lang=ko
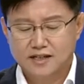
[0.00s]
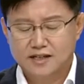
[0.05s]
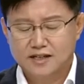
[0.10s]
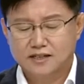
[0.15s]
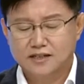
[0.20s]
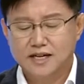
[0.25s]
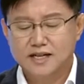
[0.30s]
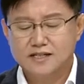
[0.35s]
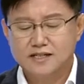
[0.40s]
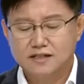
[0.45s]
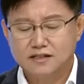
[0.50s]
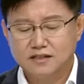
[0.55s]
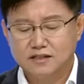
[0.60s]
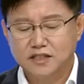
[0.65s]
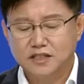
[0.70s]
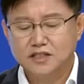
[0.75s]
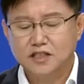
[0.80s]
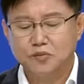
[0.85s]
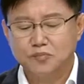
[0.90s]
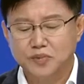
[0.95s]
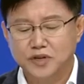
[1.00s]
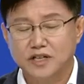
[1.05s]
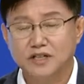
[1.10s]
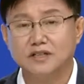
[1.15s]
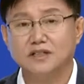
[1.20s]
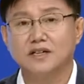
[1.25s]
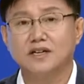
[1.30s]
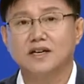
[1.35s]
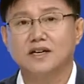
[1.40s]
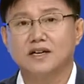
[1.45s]
그래서
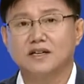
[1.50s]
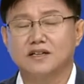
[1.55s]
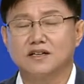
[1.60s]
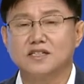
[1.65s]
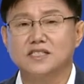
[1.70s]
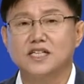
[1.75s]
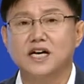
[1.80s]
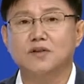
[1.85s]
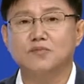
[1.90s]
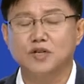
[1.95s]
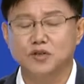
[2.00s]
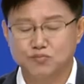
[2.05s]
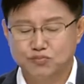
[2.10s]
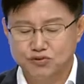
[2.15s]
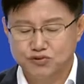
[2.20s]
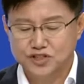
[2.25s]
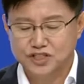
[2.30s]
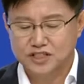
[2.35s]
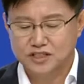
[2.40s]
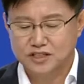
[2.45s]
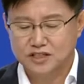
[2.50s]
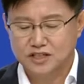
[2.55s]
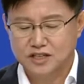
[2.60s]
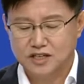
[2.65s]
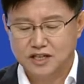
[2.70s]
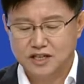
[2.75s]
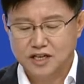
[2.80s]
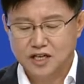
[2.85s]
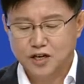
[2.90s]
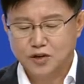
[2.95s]
건너편 경사면 부지를
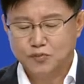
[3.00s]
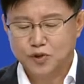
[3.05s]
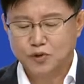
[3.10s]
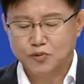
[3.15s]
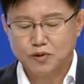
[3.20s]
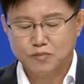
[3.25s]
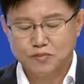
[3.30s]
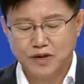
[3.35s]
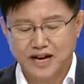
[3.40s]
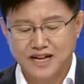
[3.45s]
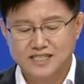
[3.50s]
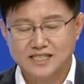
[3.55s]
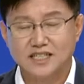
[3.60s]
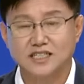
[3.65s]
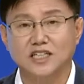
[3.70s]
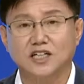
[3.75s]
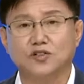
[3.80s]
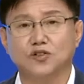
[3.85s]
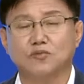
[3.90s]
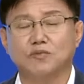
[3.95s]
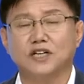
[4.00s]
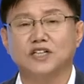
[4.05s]
표범 방사장으로